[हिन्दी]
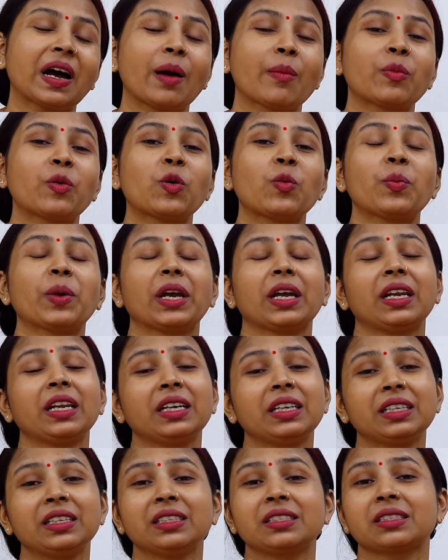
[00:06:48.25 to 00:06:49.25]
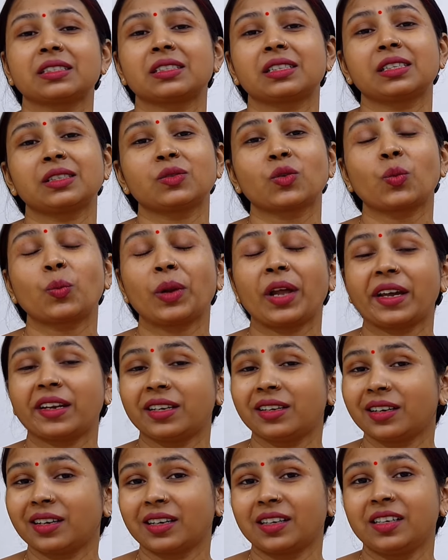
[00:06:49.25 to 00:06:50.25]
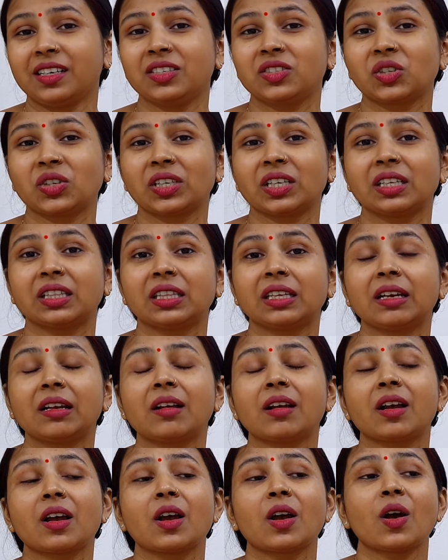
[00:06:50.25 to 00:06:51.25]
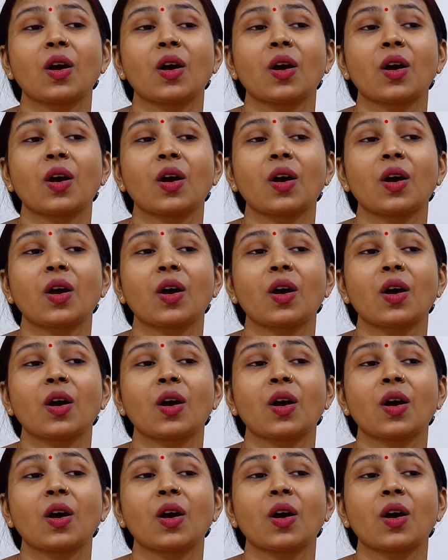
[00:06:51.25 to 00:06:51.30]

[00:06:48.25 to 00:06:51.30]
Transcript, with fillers: आपको पहले ही इस चीज़ को प्लानिंग करनी चाहिए थी